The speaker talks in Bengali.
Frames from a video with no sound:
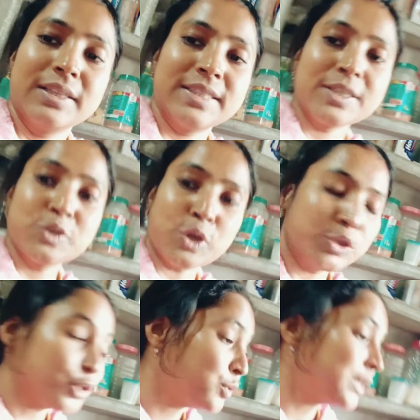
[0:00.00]
জাস্ট
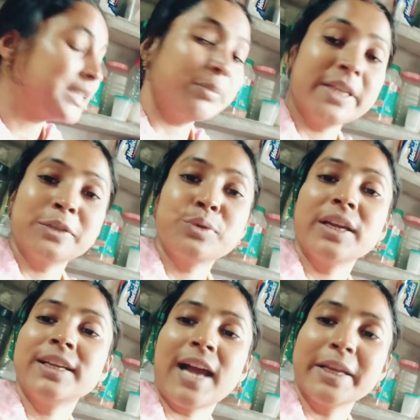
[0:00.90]
ঝটঝট করে ডিমের
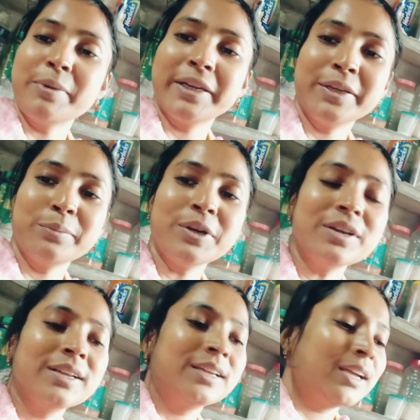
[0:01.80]
একটুখানি কারি বানিয়ে নেবো
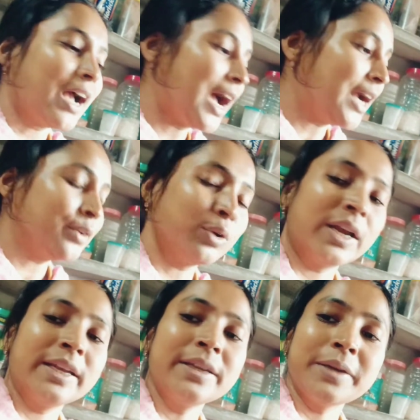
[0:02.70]
আর
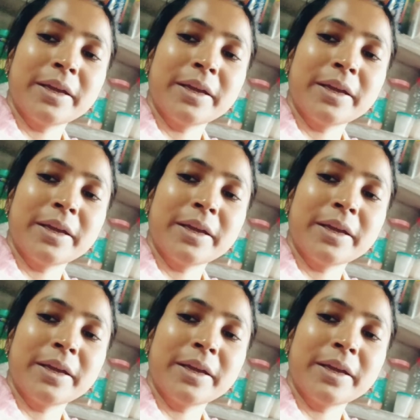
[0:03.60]
ওখানে